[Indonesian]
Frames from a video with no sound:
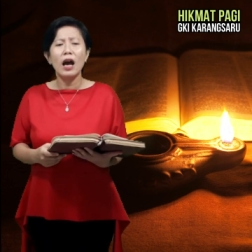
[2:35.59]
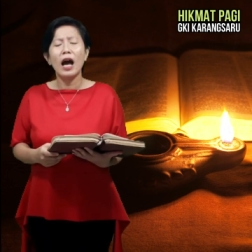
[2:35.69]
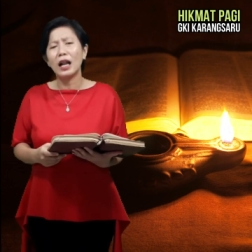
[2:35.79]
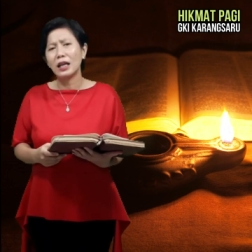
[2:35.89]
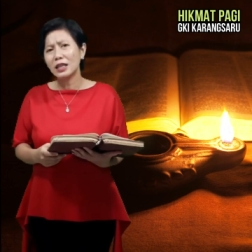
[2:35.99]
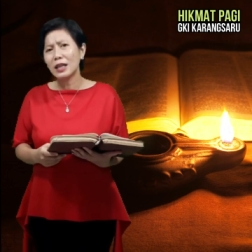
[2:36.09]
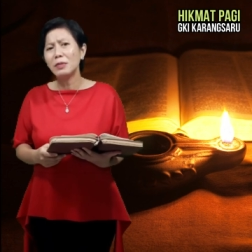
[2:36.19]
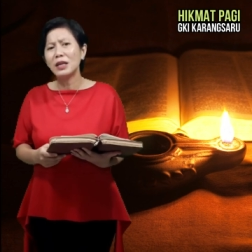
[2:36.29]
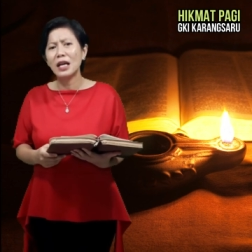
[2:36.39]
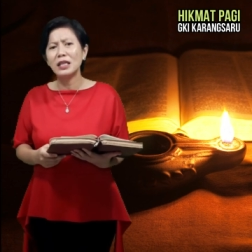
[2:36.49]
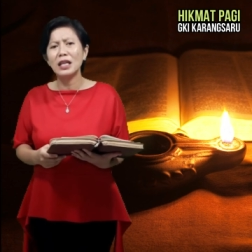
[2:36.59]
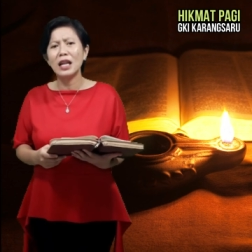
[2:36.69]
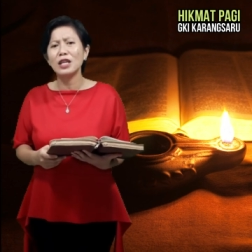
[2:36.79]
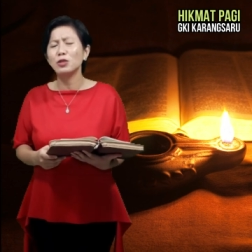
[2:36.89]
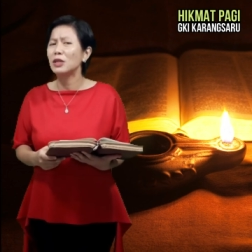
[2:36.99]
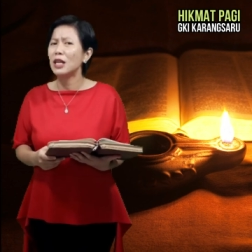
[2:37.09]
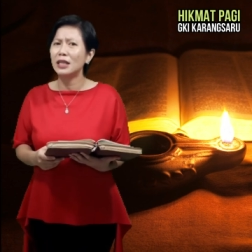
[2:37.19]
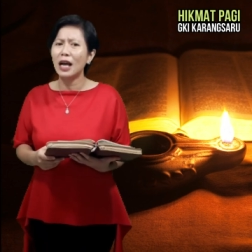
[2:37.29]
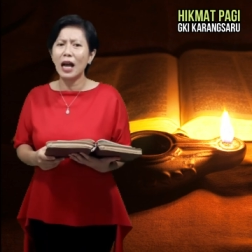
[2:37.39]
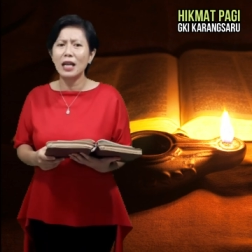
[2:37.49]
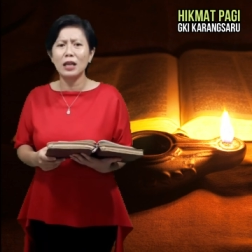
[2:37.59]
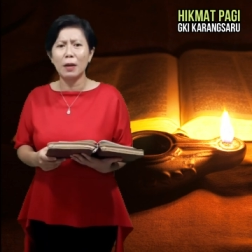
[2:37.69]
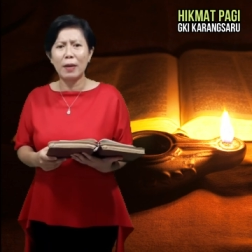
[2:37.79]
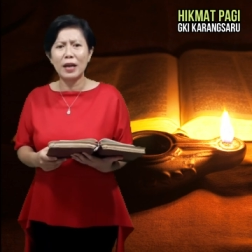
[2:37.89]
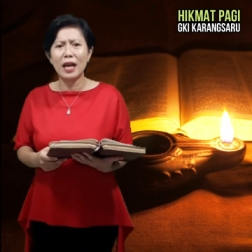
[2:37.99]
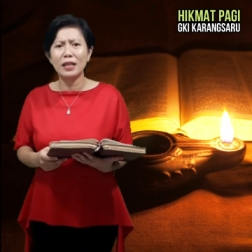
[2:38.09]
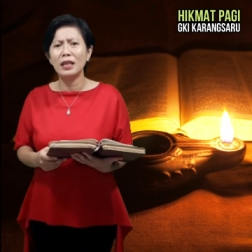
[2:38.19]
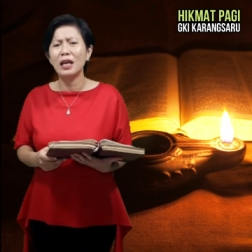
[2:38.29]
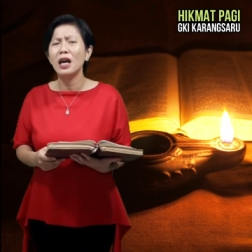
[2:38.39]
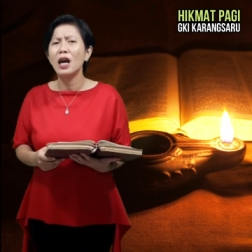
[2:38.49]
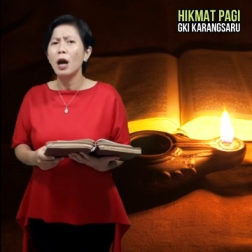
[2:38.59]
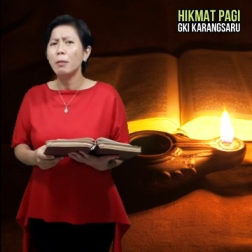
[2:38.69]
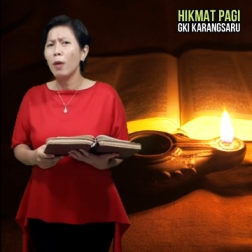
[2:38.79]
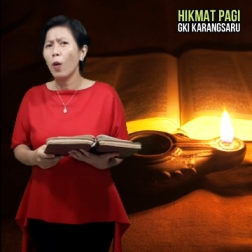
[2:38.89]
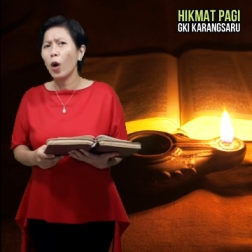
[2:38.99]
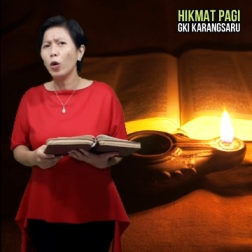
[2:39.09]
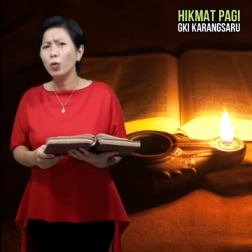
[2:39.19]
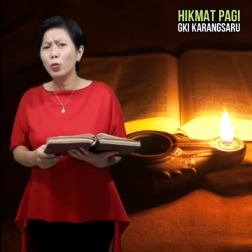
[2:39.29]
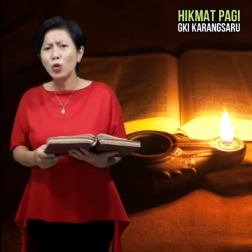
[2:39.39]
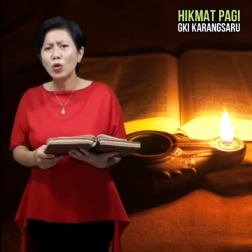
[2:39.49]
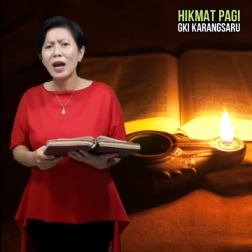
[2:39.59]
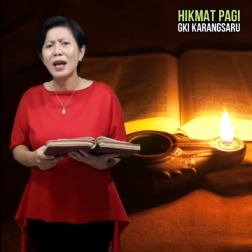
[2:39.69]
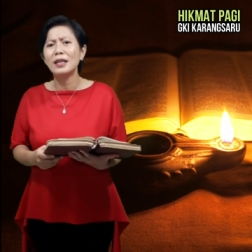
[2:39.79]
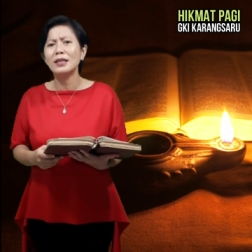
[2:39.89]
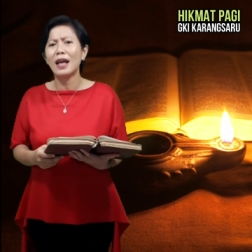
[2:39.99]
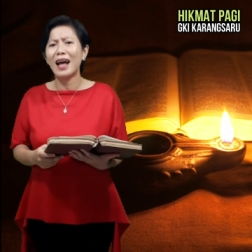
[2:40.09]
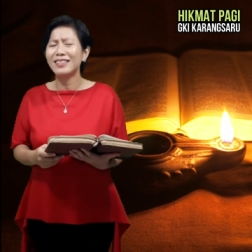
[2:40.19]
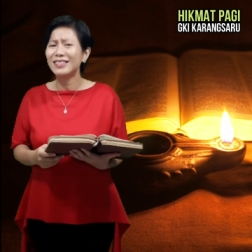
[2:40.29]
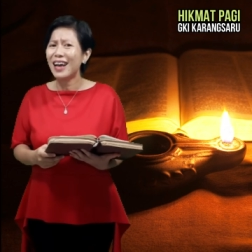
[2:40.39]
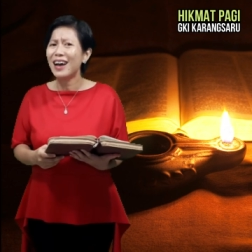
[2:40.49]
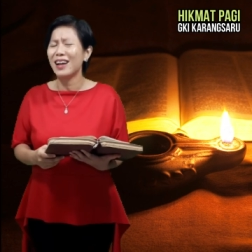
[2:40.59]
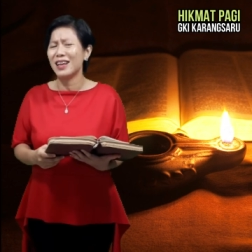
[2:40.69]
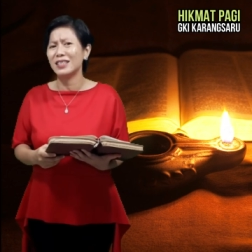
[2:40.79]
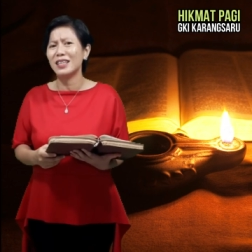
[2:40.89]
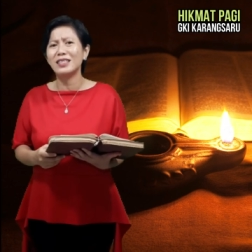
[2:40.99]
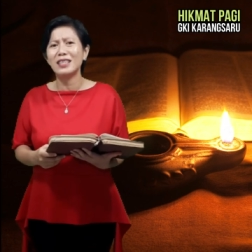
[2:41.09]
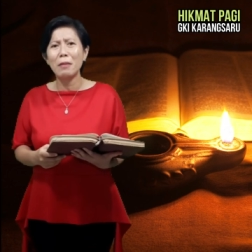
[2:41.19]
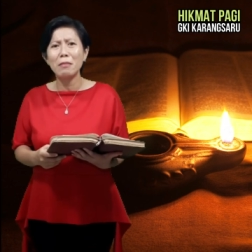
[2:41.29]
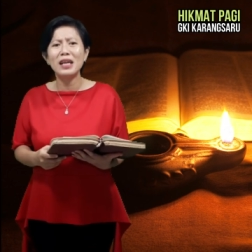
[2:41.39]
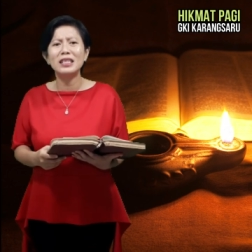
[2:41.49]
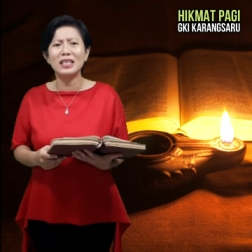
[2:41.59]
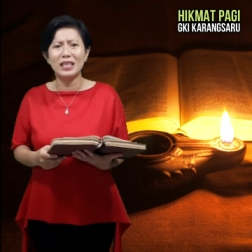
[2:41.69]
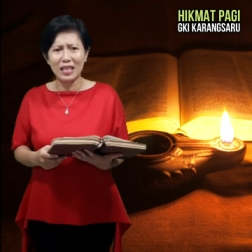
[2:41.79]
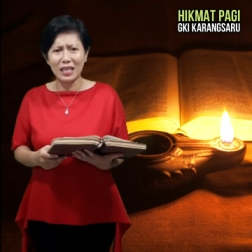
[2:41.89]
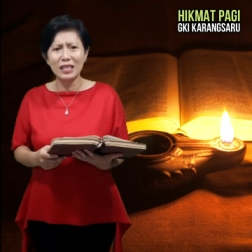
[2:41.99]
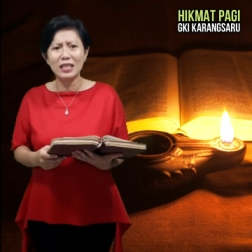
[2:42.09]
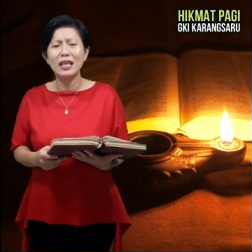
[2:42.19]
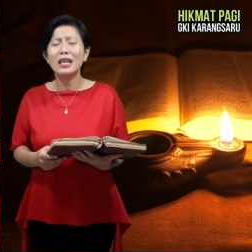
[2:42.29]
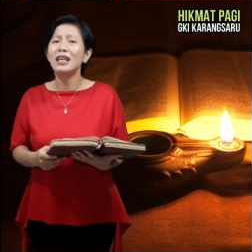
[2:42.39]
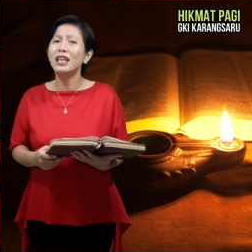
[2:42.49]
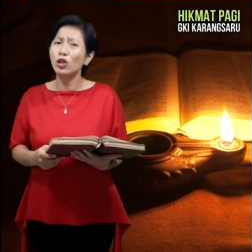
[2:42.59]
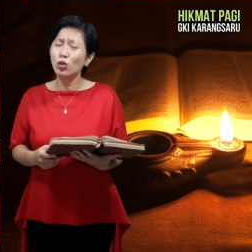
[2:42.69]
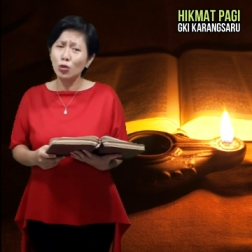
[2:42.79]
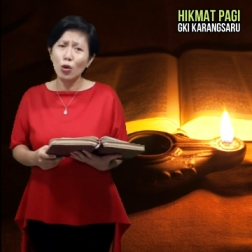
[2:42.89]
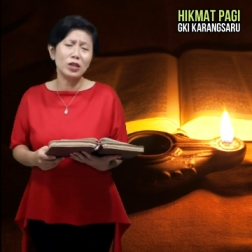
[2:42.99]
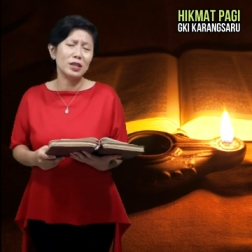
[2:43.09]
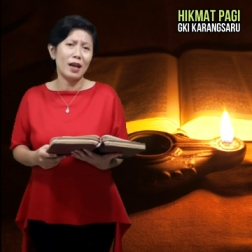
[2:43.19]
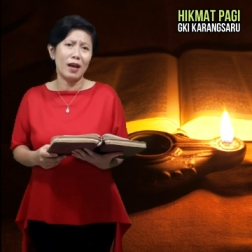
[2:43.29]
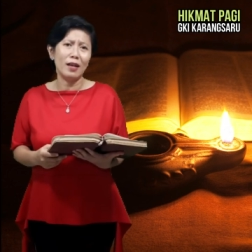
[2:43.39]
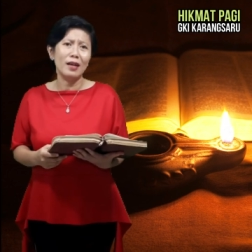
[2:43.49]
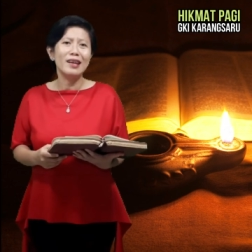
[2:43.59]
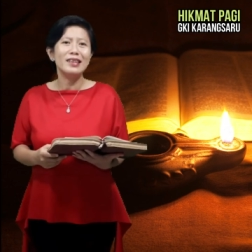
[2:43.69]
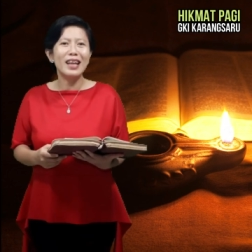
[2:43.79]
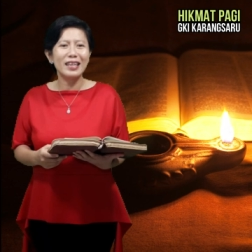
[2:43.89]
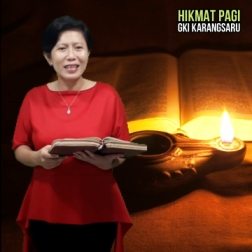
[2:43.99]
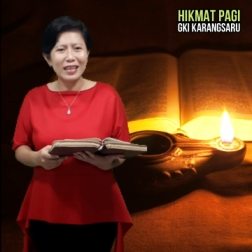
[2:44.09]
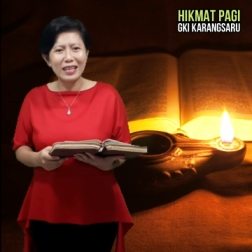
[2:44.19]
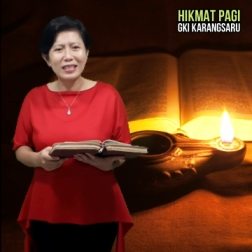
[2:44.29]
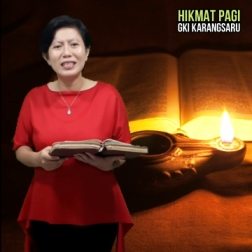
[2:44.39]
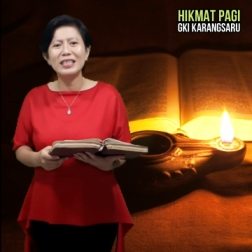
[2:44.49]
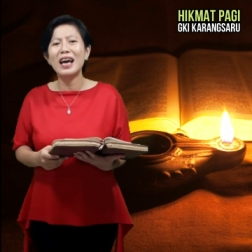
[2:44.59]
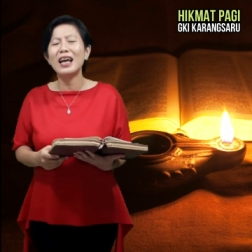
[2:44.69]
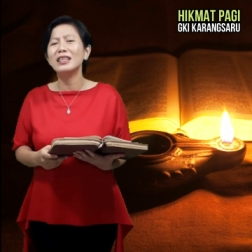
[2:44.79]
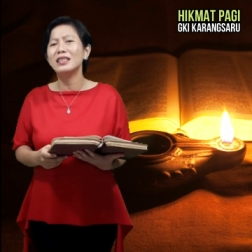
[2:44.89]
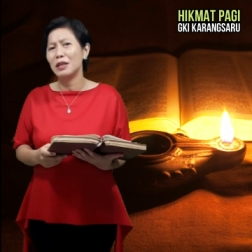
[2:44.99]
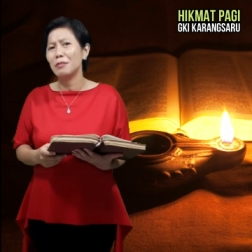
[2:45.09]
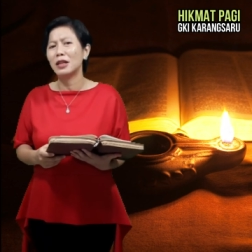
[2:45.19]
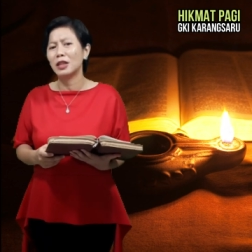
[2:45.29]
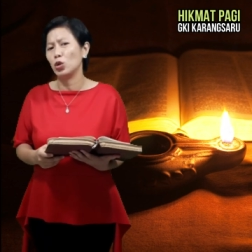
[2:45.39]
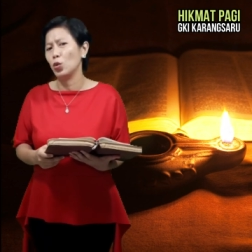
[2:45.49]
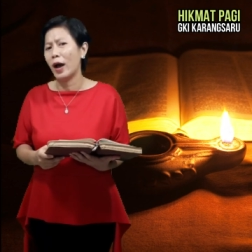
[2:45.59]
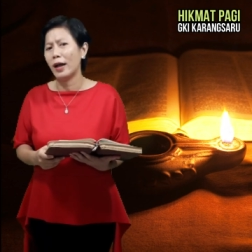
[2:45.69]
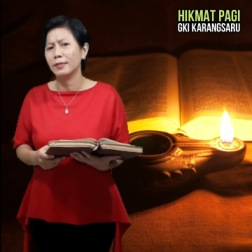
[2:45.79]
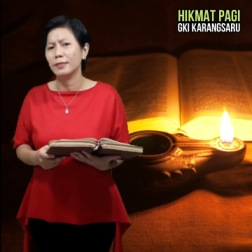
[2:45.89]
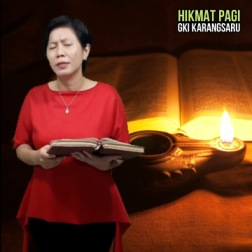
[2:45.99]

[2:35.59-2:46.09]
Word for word: Alkitab dengan jelas menyatakan kepadanya bahwa hubungan antara sesama jenis itu dosa dan kekejian di mata Tuhan.